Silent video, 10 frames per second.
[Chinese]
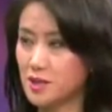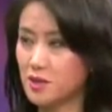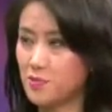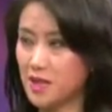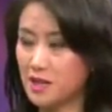然后
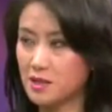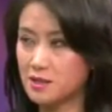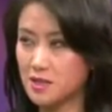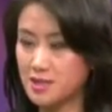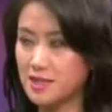把他的
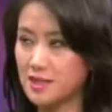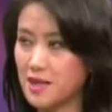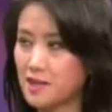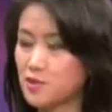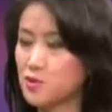呈现在
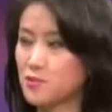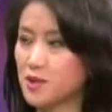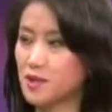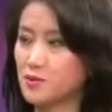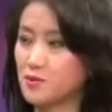他的作
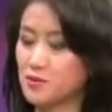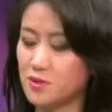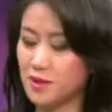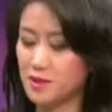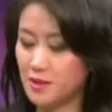品当中
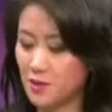去啊。